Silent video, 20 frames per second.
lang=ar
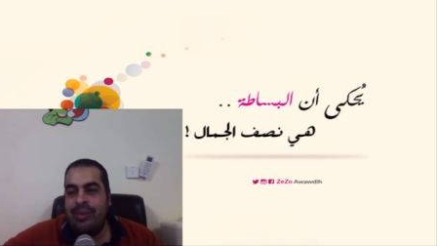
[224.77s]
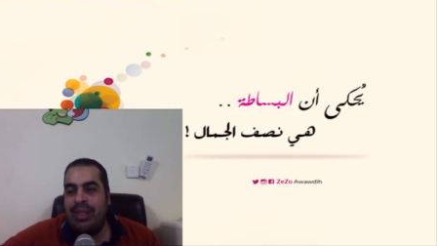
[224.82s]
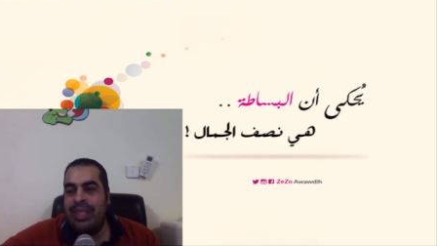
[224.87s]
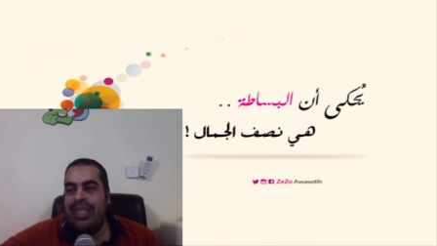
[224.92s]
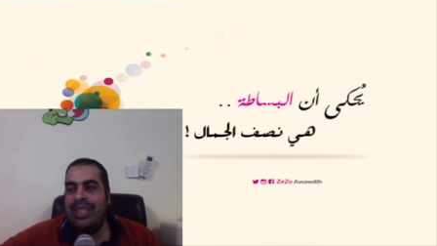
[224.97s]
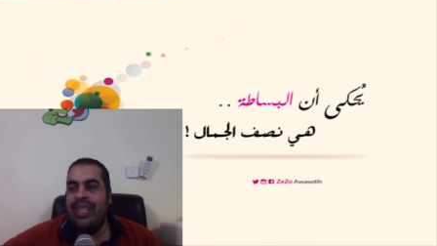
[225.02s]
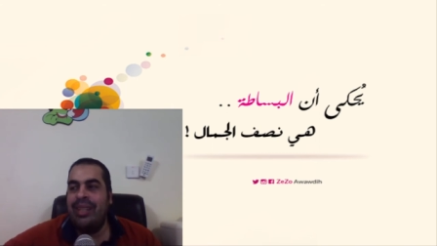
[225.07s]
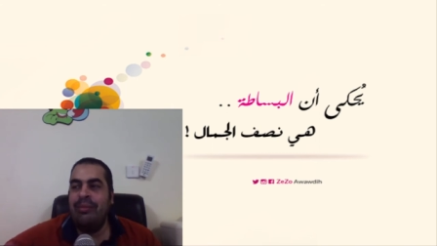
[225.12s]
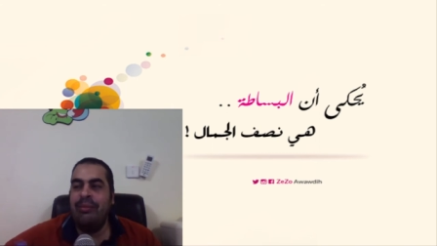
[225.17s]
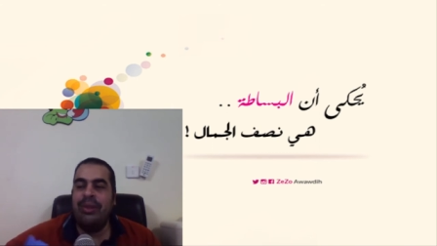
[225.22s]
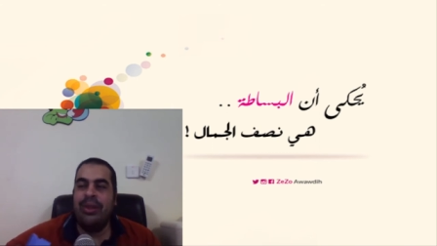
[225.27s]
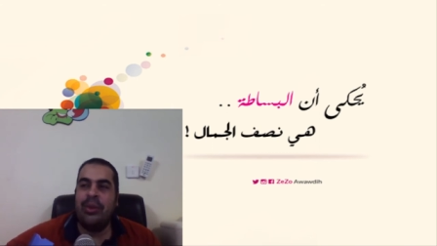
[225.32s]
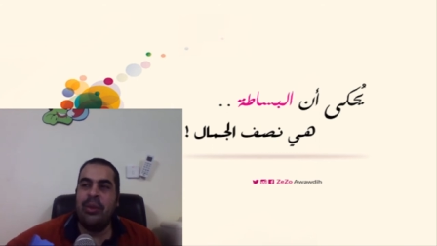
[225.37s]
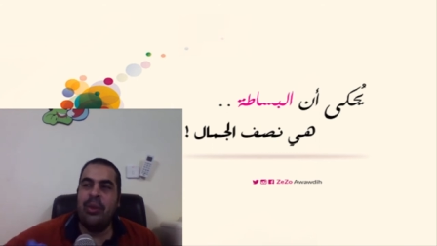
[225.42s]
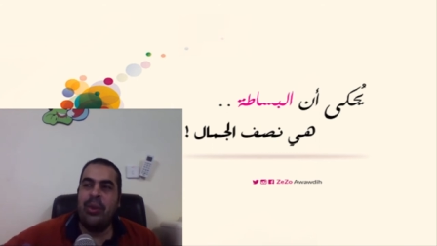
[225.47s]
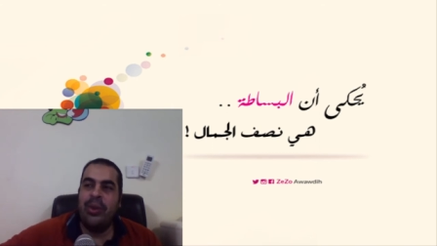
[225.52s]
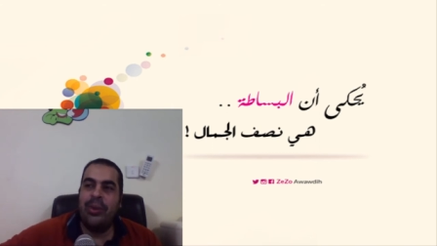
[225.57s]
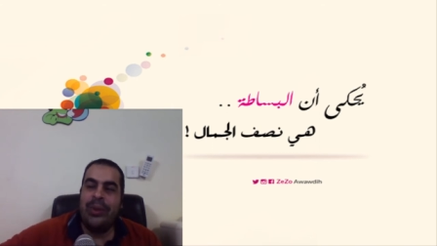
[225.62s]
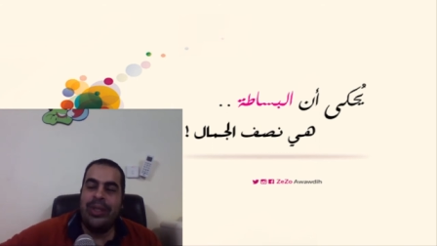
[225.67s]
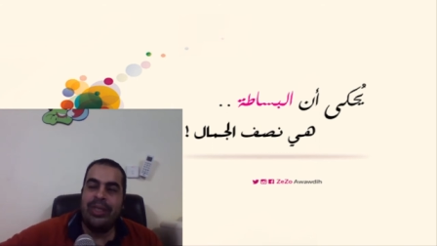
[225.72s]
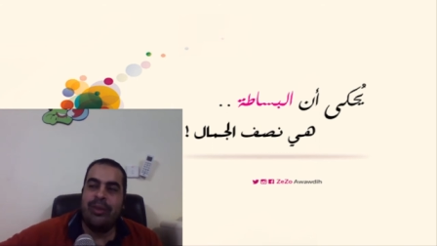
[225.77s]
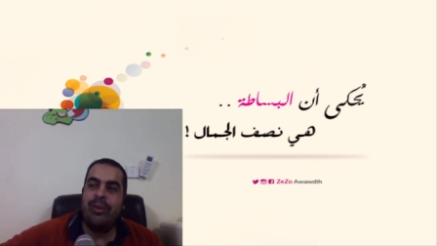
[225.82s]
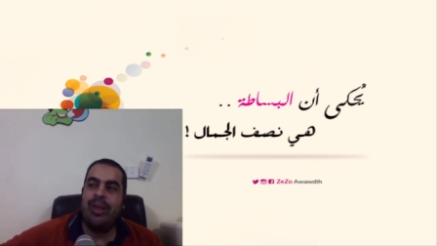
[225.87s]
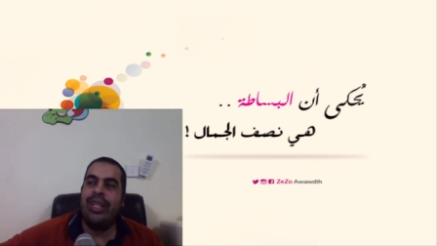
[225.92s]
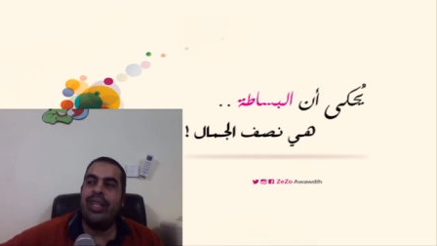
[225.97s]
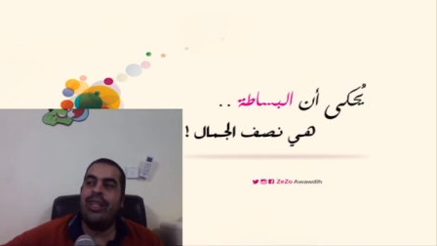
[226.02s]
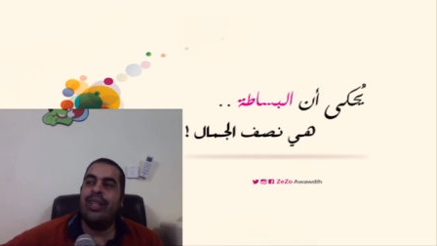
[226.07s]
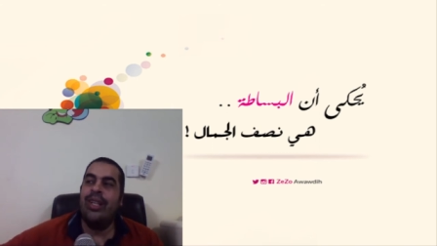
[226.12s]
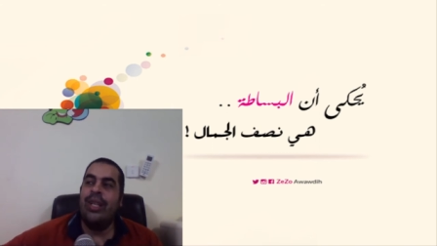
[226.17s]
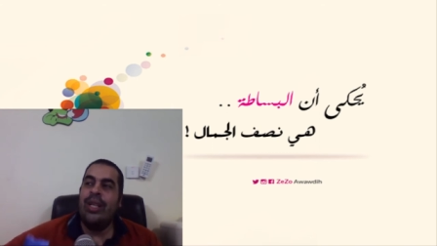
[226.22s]
مع اللي جنبك وهو كويس
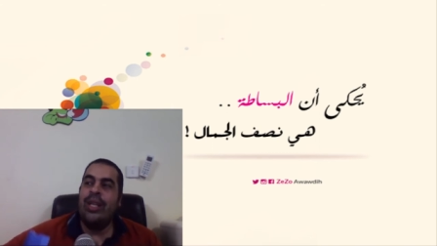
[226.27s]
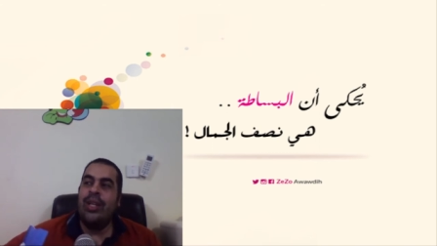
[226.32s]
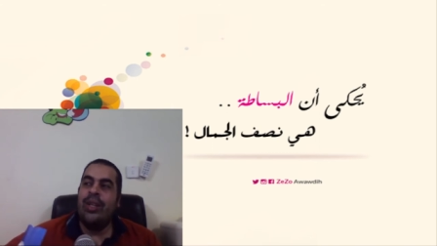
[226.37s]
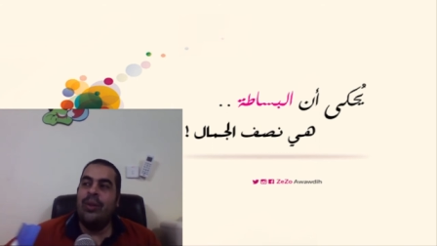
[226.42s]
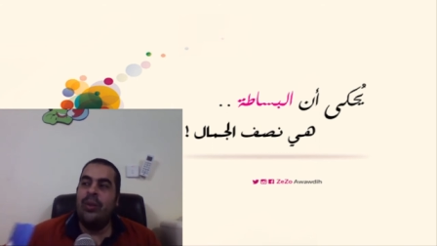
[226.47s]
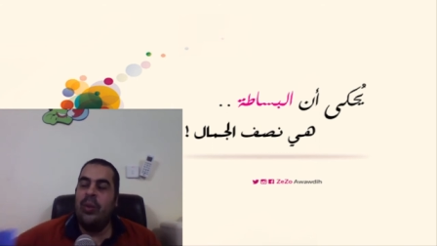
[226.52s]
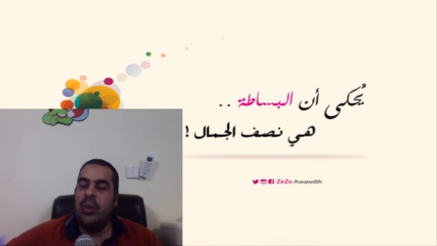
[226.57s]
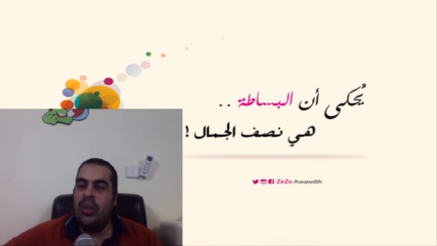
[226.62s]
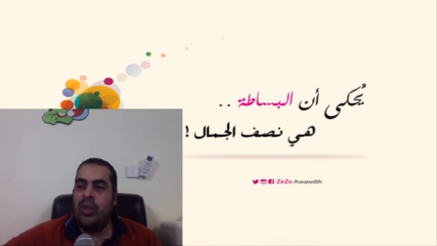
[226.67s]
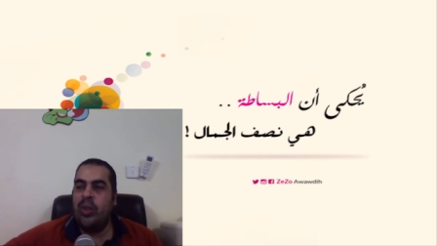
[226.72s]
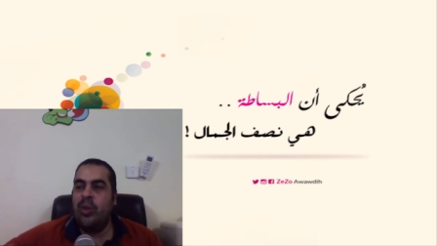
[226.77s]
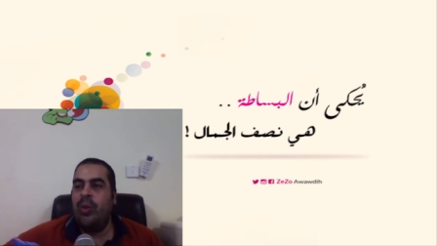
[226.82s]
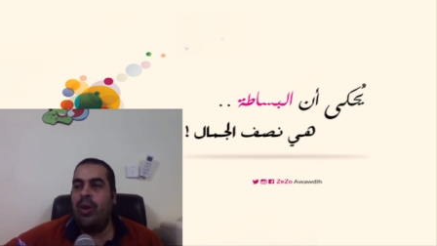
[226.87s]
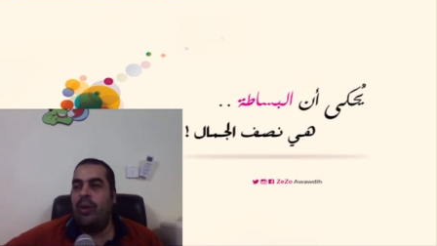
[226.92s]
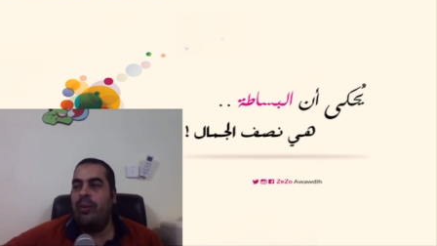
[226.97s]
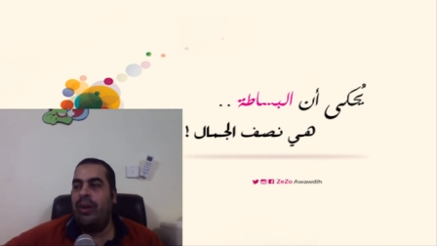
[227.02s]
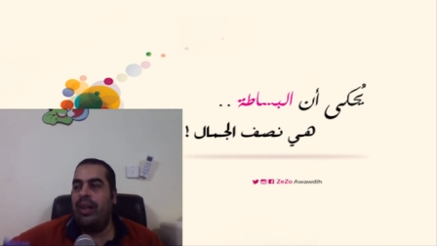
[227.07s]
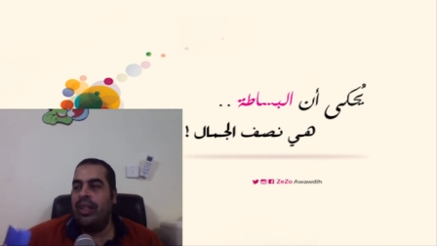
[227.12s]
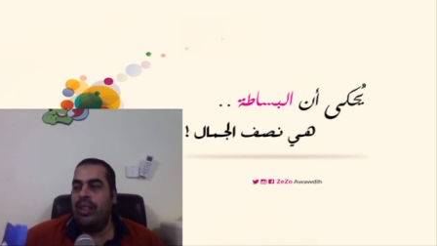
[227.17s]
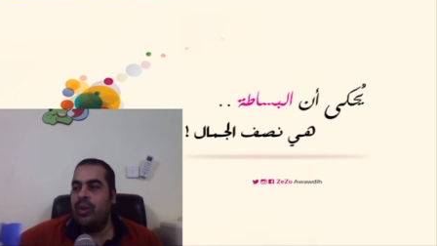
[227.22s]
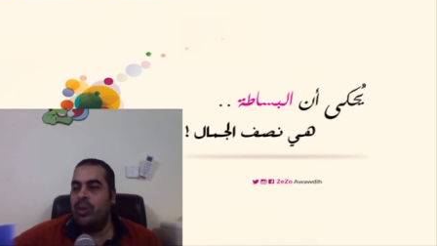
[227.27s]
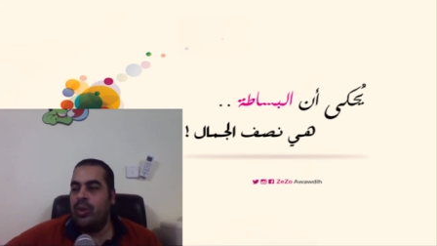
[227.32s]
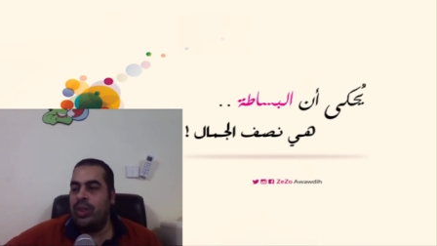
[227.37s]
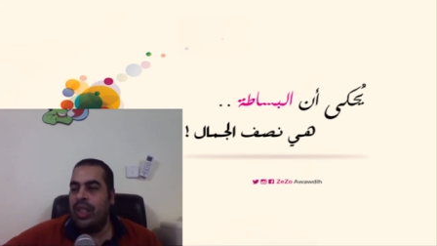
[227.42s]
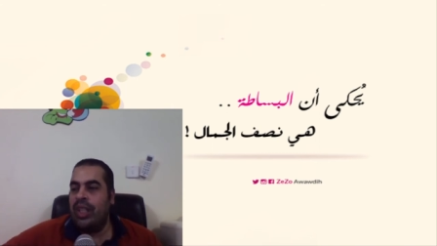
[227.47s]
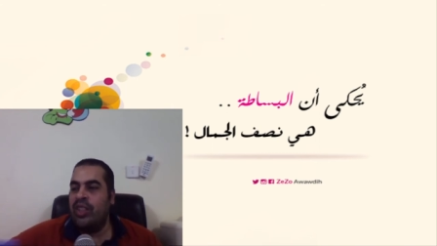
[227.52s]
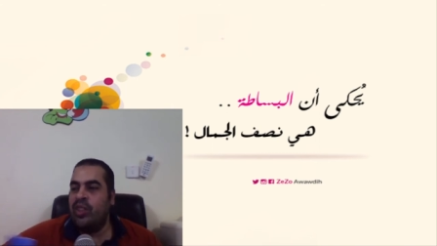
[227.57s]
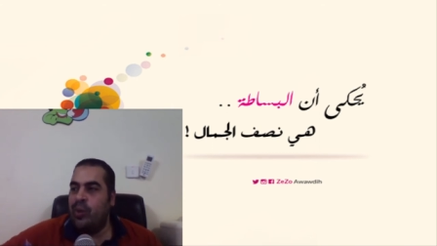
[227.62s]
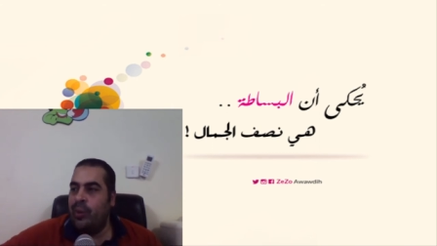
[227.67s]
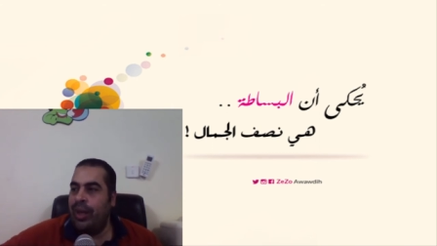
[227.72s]
معاك وعيشوا مع بعض
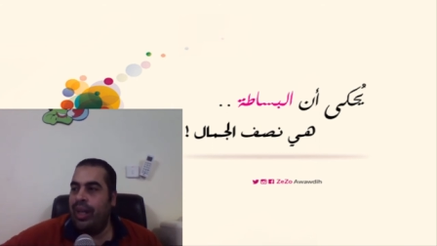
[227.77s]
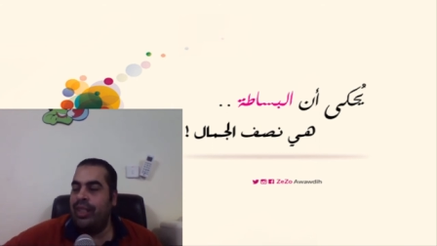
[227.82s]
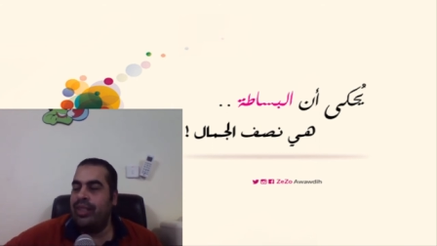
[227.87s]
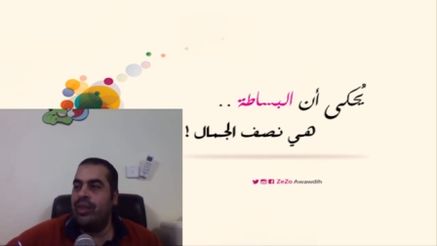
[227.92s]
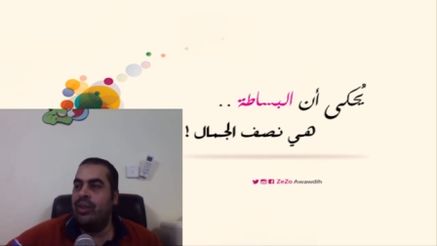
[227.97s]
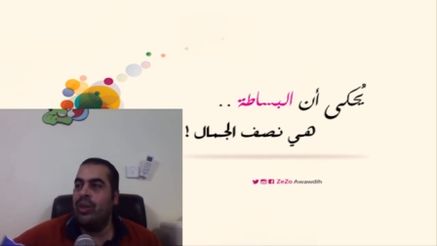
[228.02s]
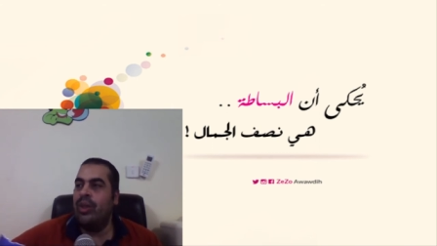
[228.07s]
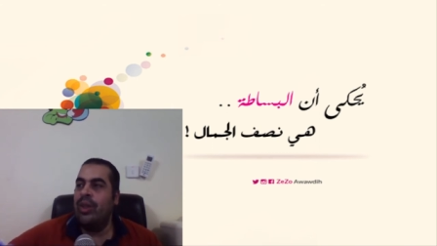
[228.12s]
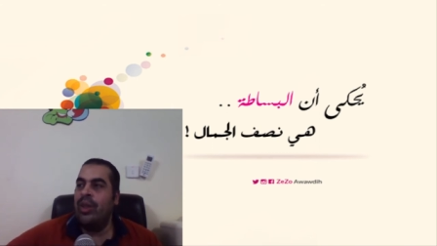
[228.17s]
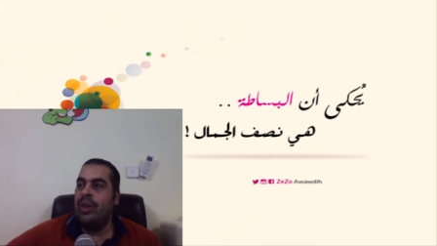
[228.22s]
وساعدوا بعض